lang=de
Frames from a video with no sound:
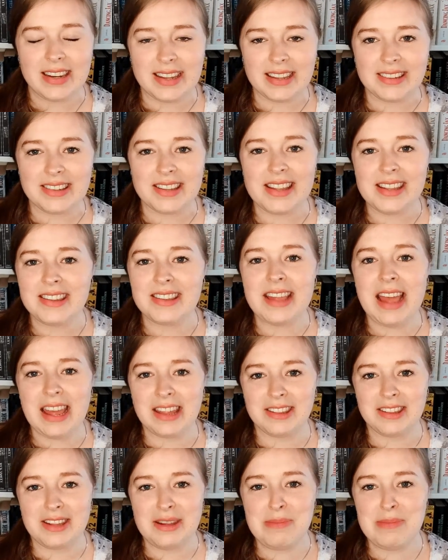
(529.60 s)
das ist
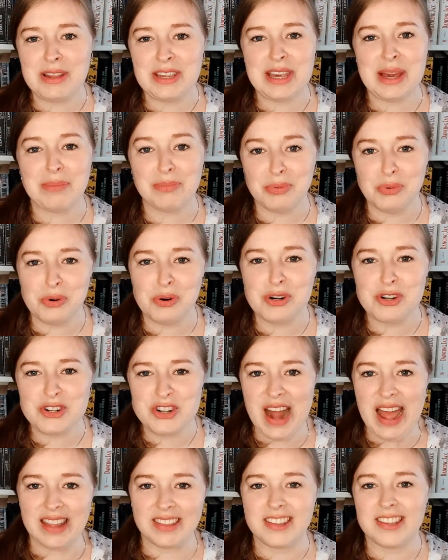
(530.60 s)
ein ziemlicher
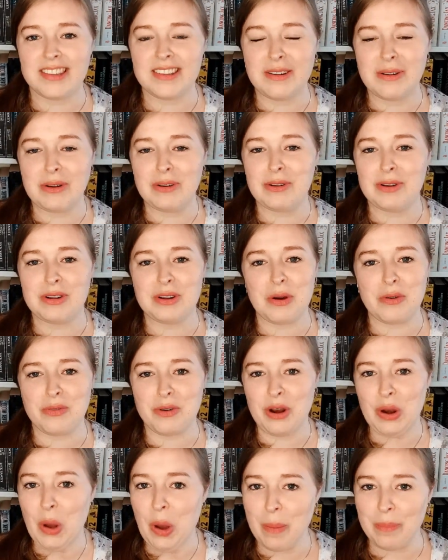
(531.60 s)
Buchschatz und
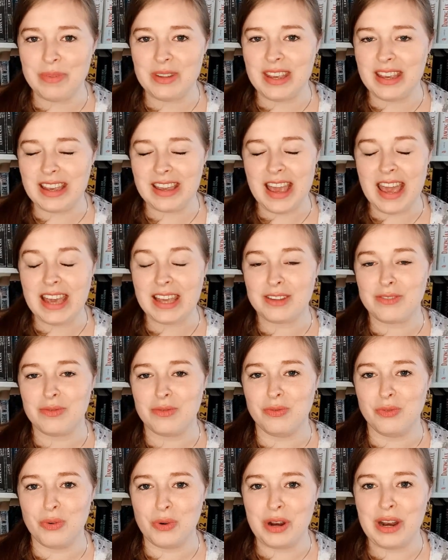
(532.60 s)
von der Optik echt
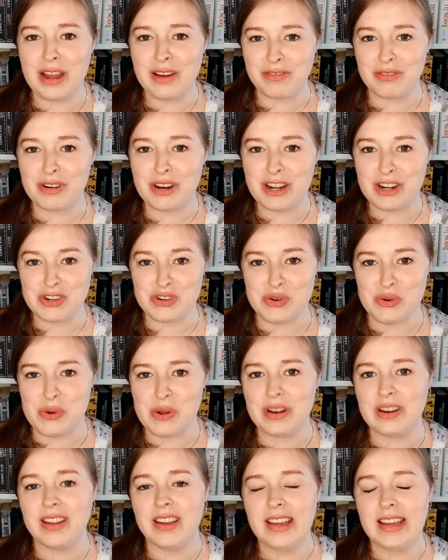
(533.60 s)
wunder
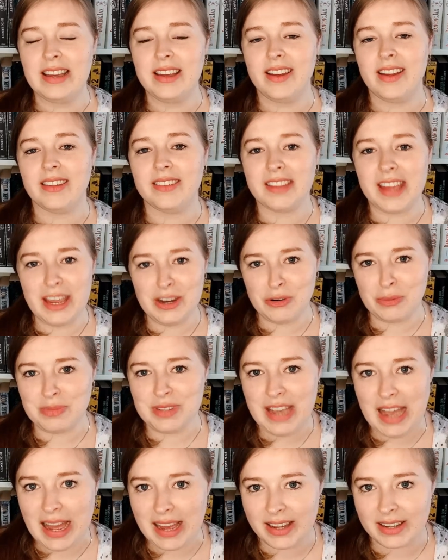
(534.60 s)
wunderschön. Es geht um
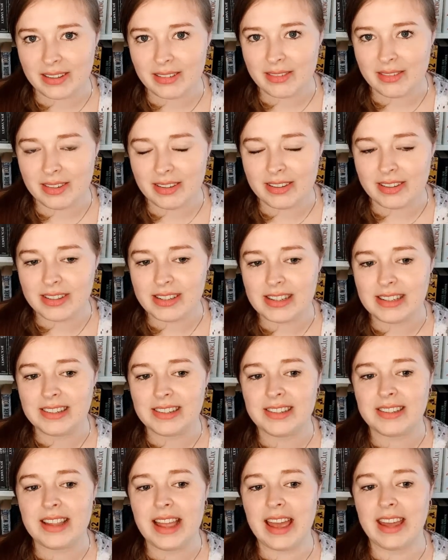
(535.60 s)
Drachen und es
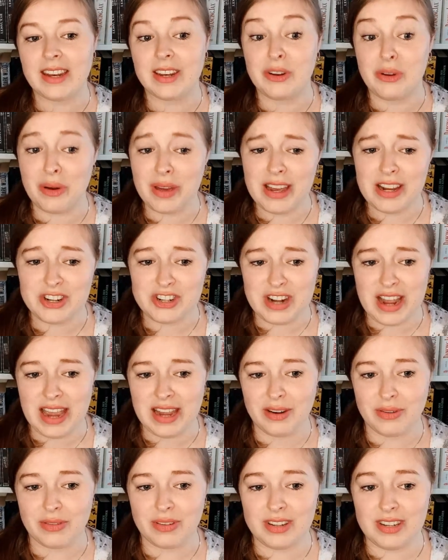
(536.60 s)
ist eine
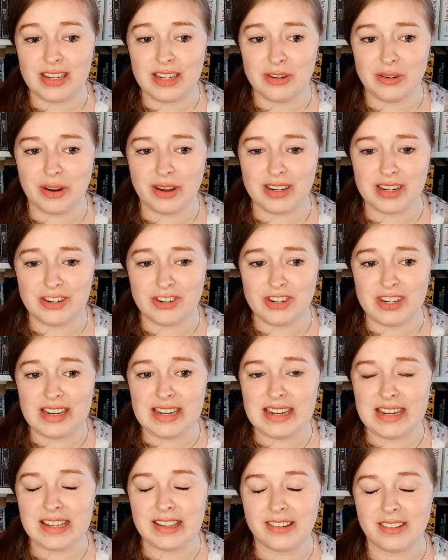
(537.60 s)
Neuerscheinung, die dort
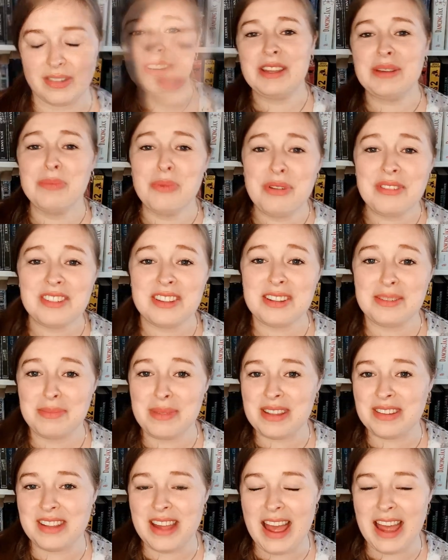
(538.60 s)
erschienen ist. Ich musste
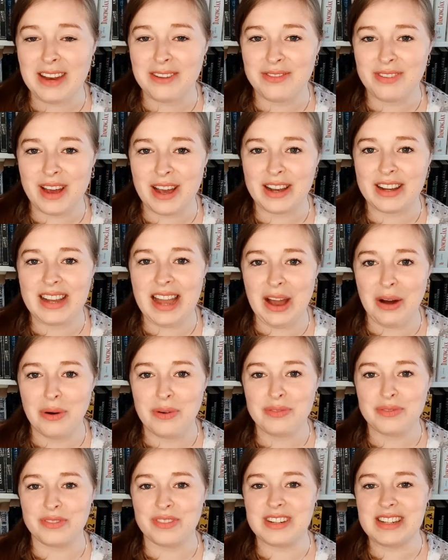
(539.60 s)
mir sie einfach
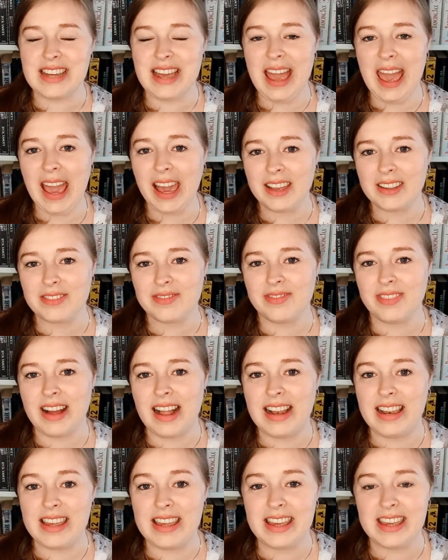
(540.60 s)
kaufen direkt,
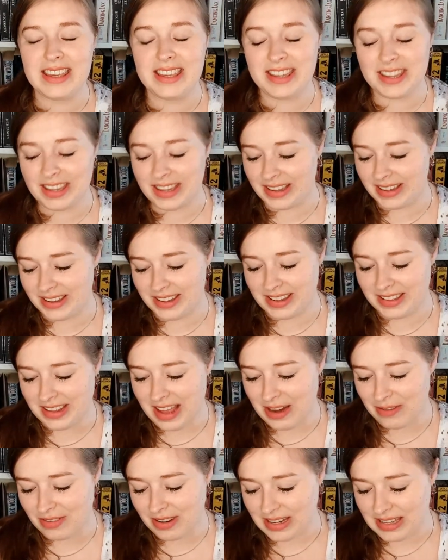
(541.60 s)
weil ich äh,
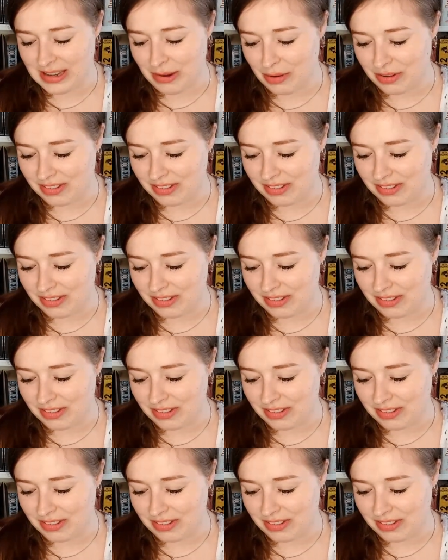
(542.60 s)
es einfach nicht